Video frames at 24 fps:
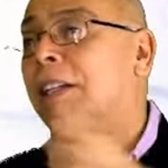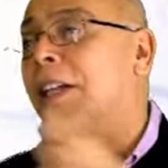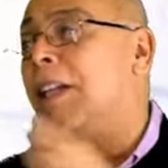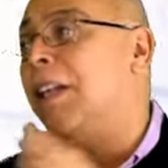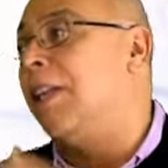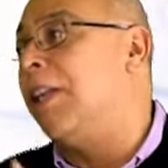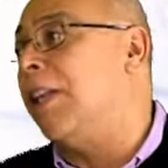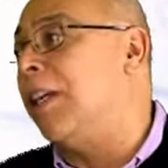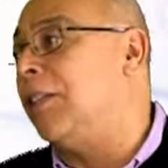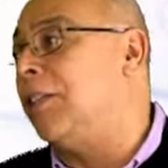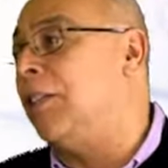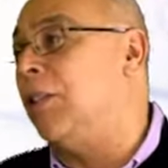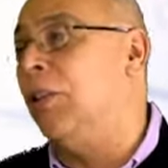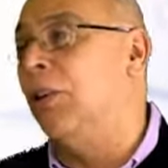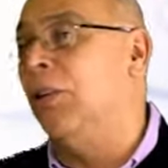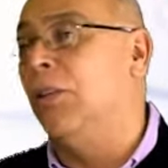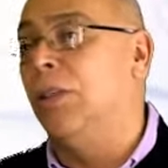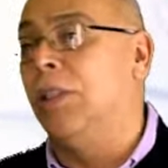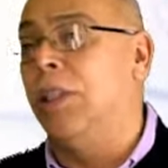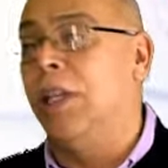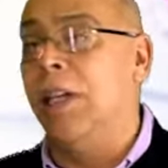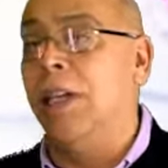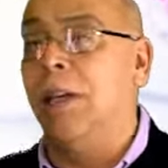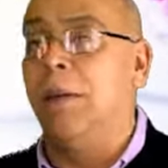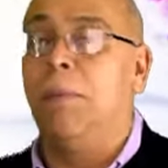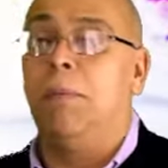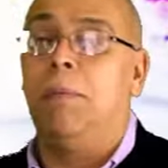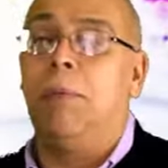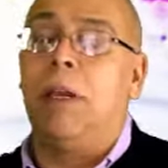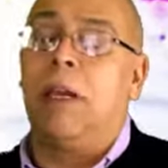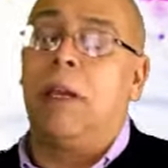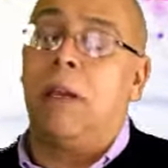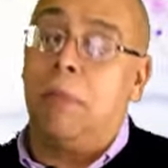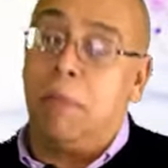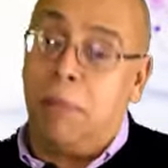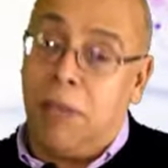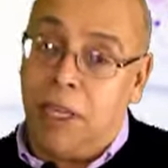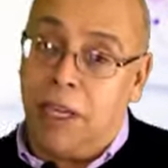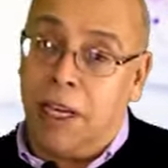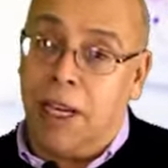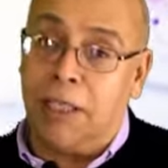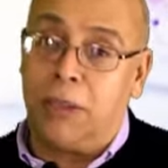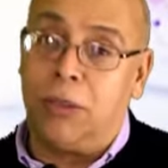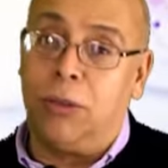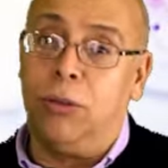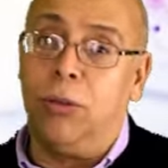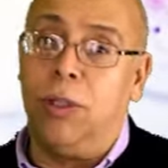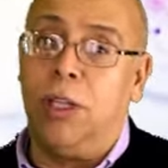de la elección de, en mi
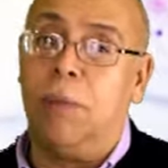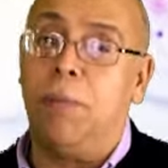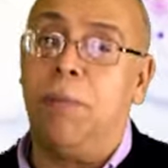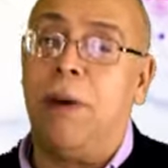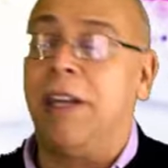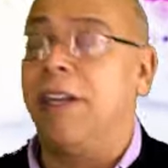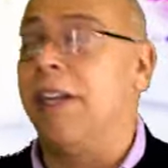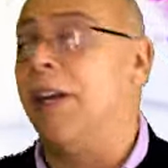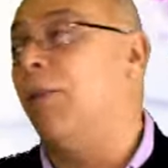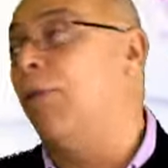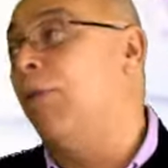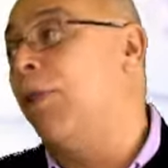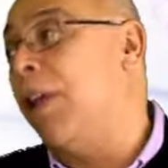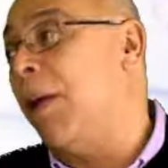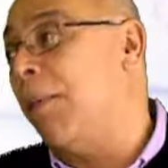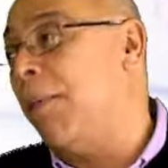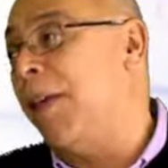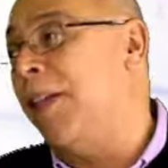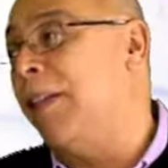caso, de María Julia